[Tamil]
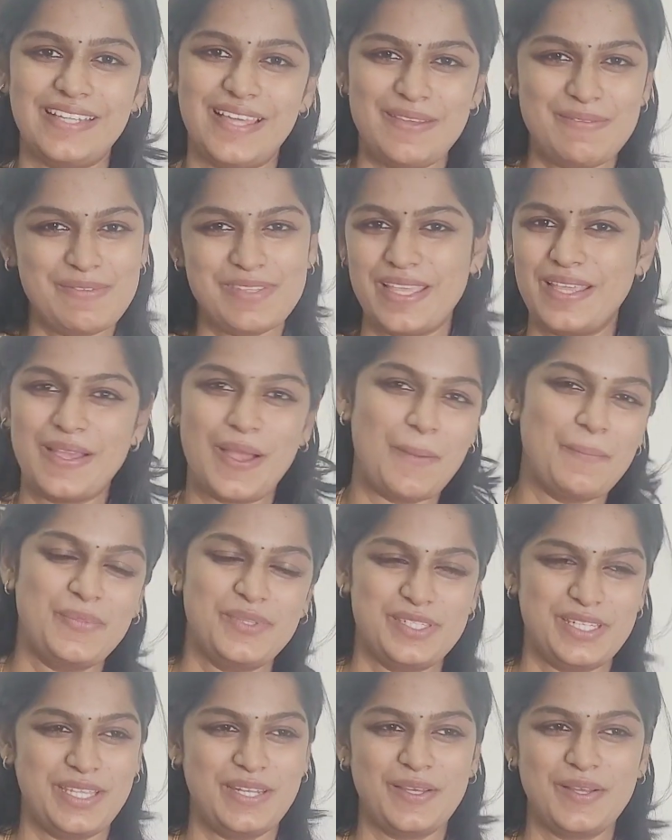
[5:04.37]
டைம்ஸ் எங்கள்
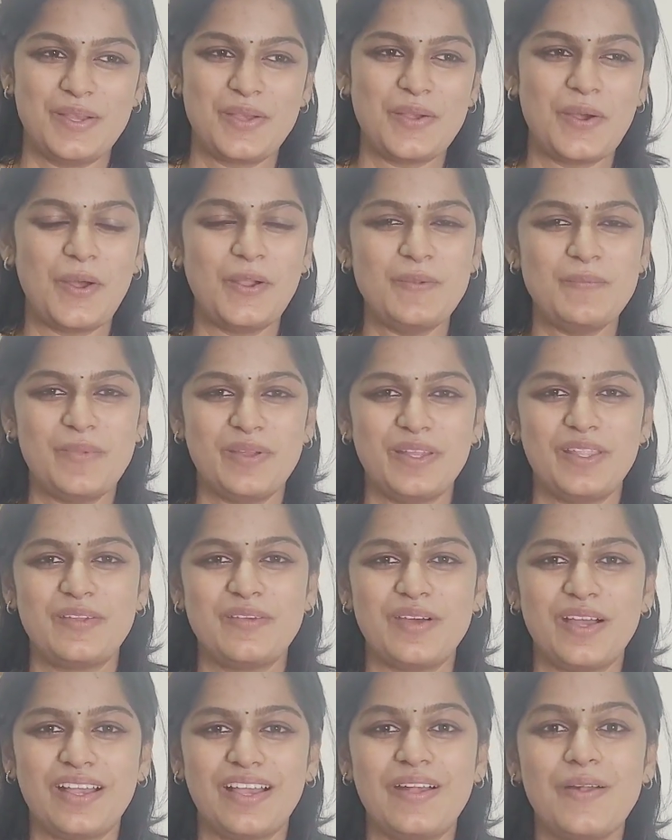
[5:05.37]
அப்பச்சி எனக்கு கால்
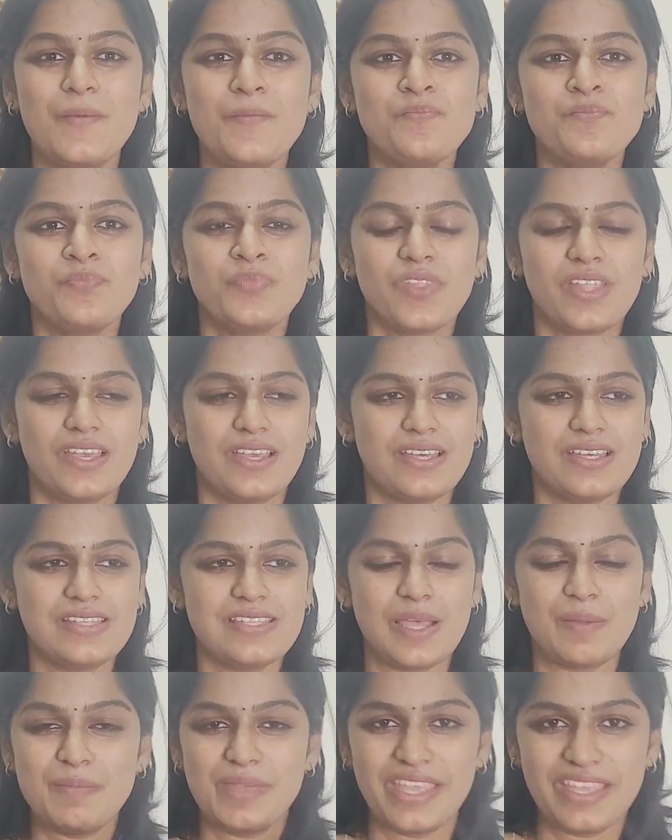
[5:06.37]
பண்ணிடுவாங்க
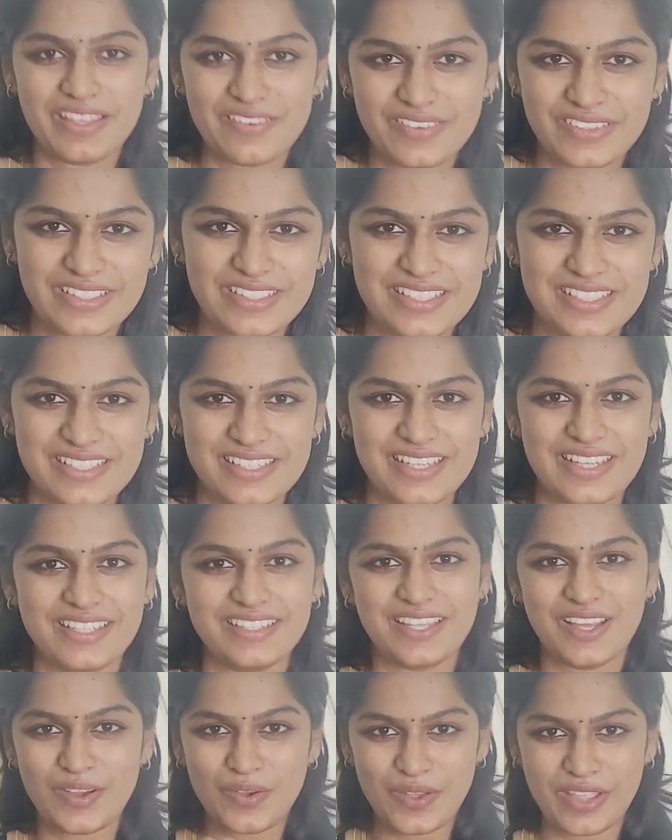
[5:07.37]
சாமி எங்கே வந்துட்டு இருக்க
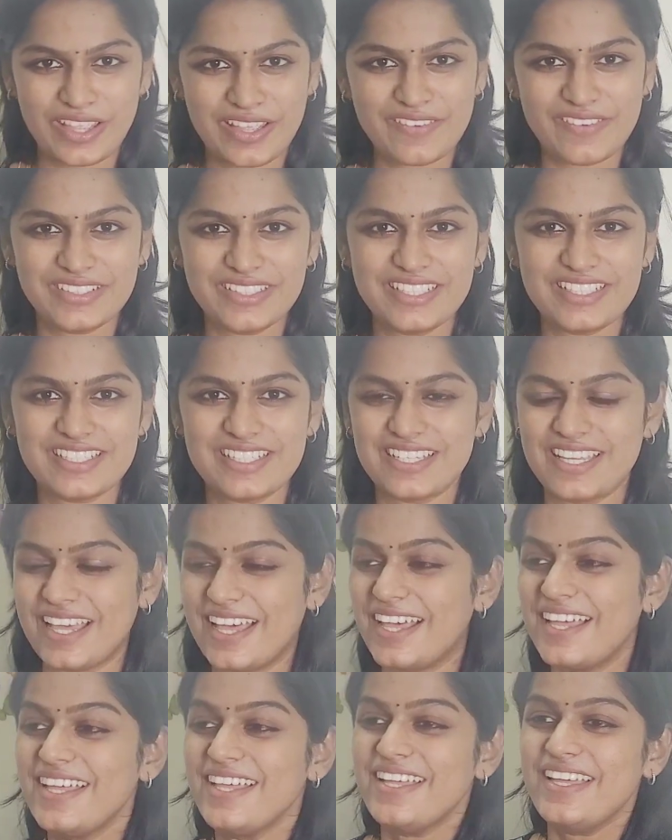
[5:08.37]
தங்கம் எங்கே வந்துட்டு இருக்க
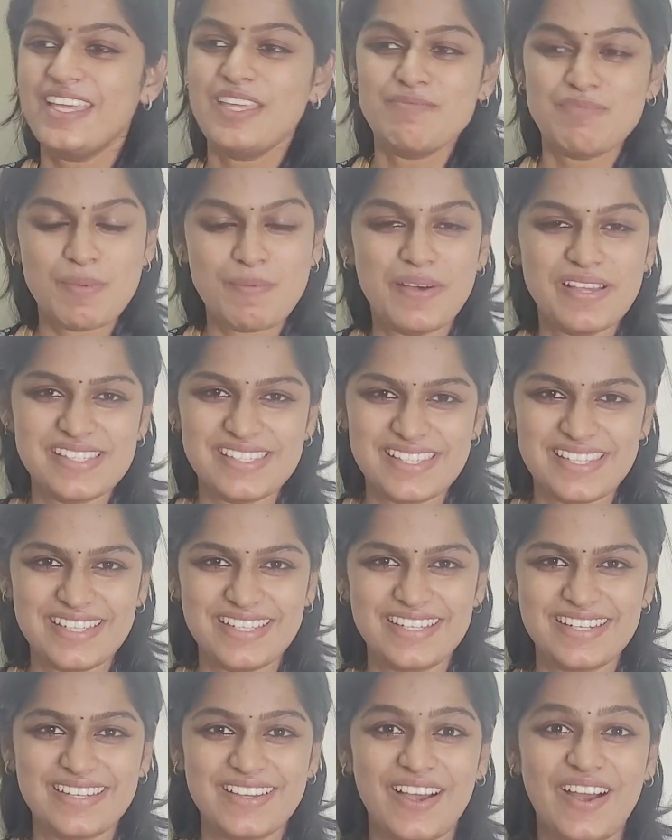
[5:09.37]
இப்போ பஸ்
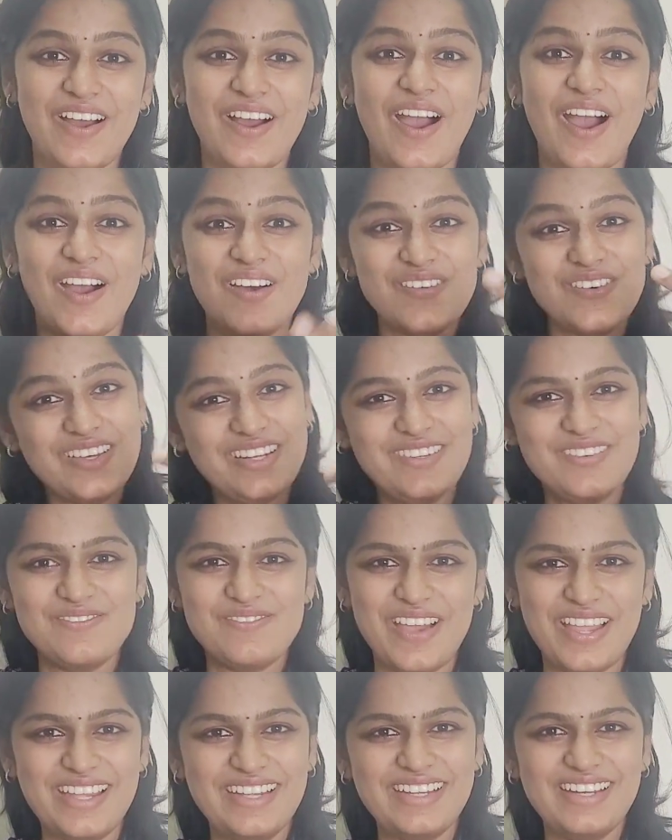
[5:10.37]
இங்கே இருக்கா அவர்
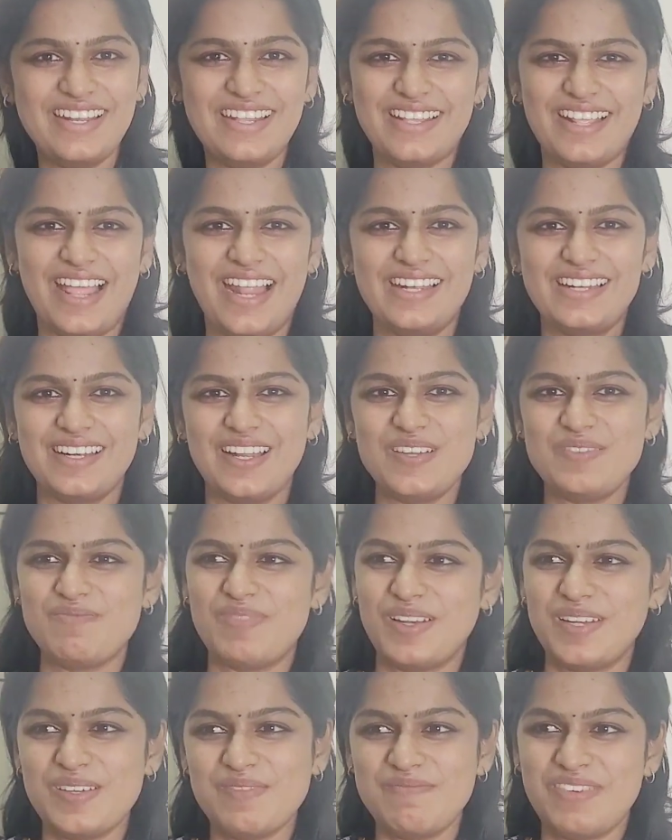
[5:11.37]
மைண்டில்
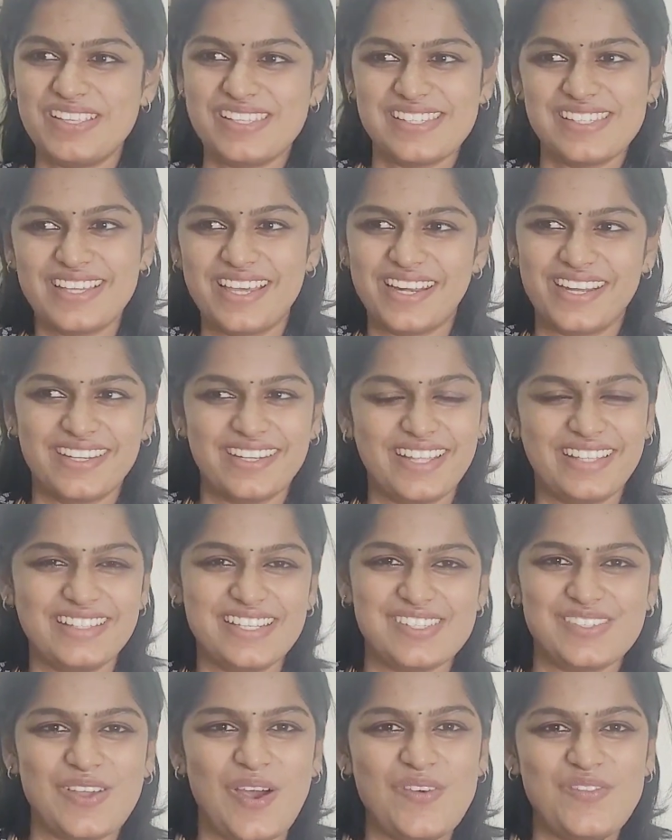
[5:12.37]
கால்குலேட் பண்ணி பஸ்ஸு கரெக்டாக
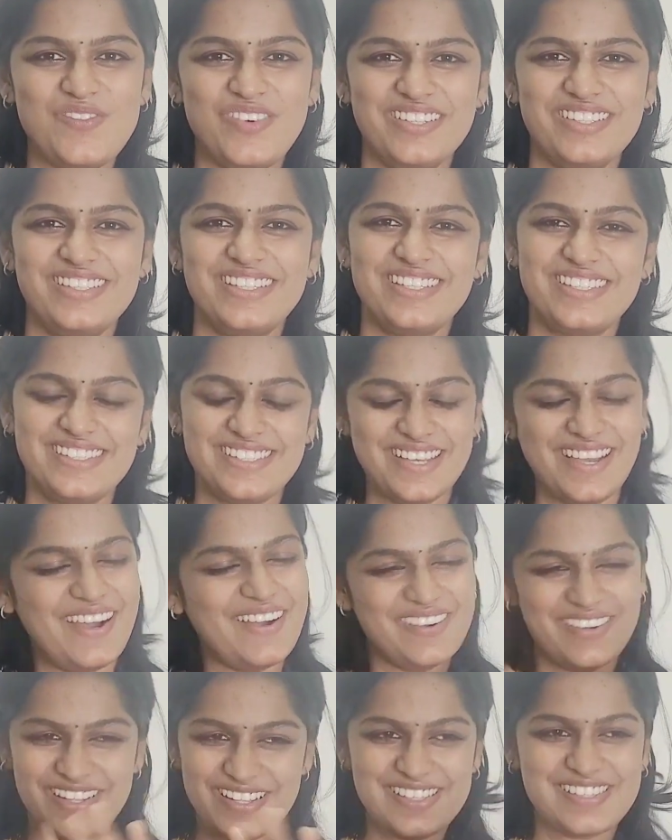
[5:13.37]
இந்த ஸ்டாப் வந்துருச்சா
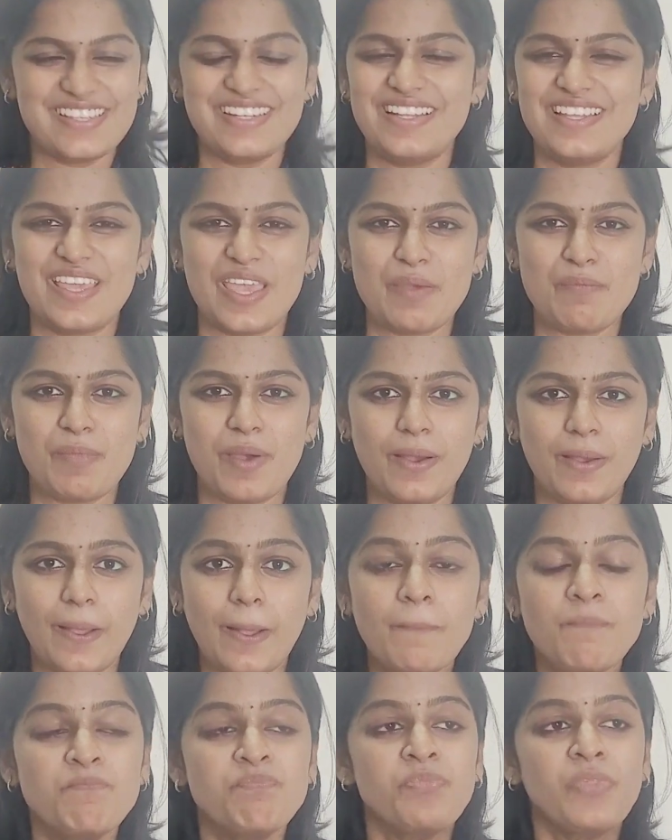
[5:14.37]
அப்படின்னு சொல்லி கேட்பாங்க
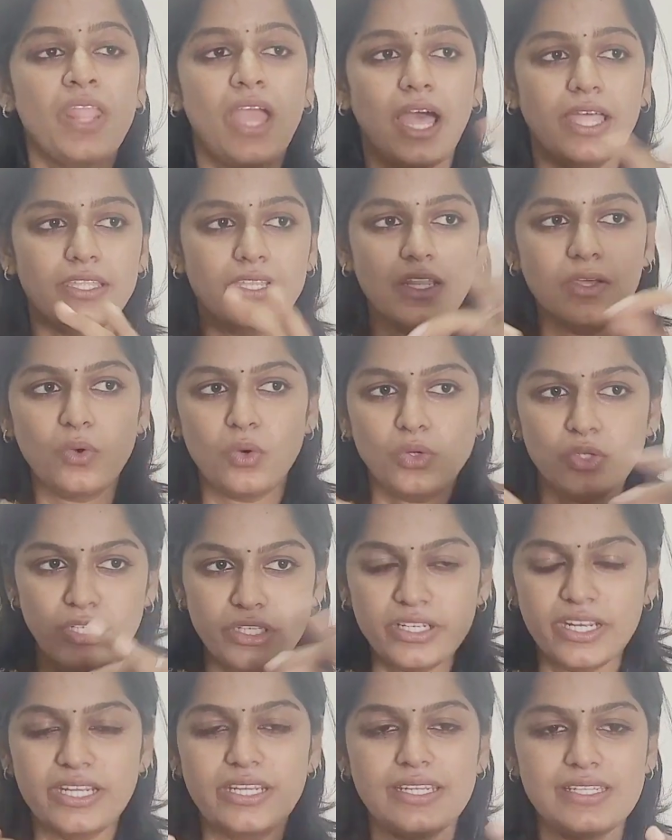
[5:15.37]
அதில்
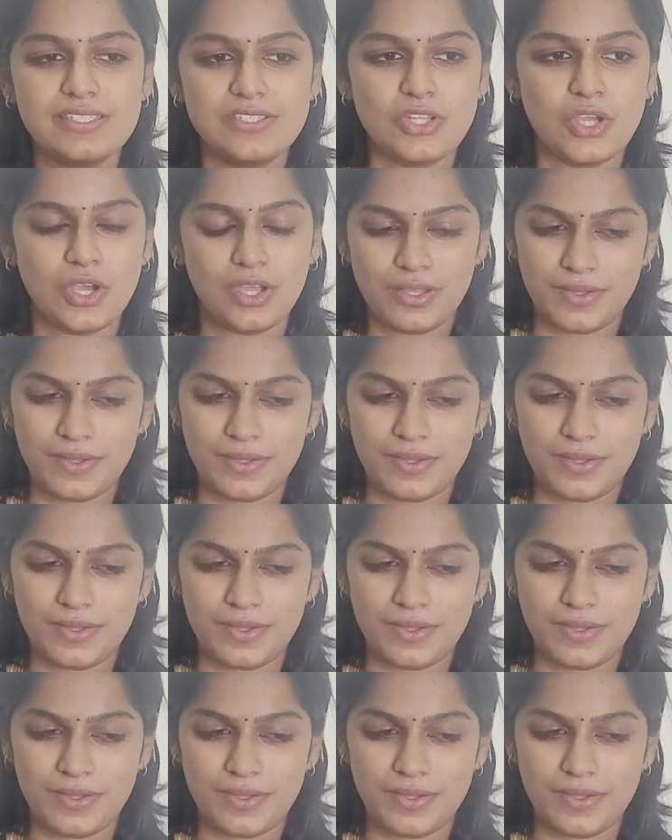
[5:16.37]
ஒன்று ரெண்டு ஸ்டா